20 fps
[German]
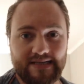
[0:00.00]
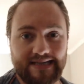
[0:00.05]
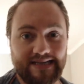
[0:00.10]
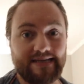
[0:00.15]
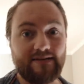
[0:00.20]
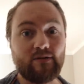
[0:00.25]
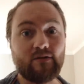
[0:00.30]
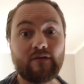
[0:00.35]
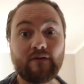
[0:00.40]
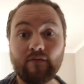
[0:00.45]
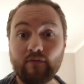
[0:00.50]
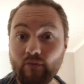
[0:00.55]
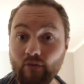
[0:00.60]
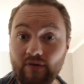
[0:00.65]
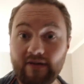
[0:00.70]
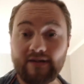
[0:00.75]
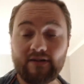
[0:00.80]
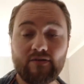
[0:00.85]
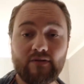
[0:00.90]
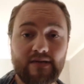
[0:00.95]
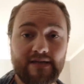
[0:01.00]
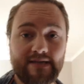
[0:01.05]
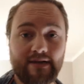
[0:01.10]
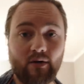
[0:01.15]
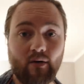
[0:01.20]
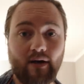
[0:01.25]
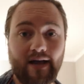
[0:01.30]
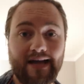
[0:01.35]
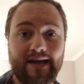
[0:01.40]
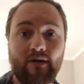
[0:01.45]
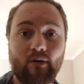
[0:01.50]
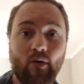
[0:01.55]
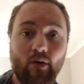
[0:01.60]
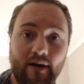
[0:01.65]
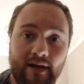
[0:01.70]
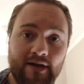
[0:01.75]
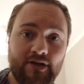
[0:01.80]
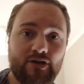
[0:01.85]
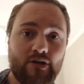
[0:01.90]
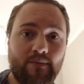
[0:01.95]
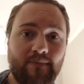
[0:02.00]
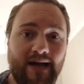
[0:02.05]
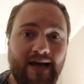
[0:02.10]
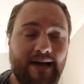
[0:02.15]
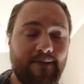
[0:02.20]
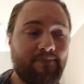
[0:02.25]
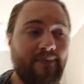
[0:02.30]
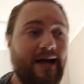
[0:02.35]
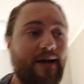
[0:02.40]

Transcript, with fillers: Der Kiosk wird natürlich auch einen Online-Shop haben,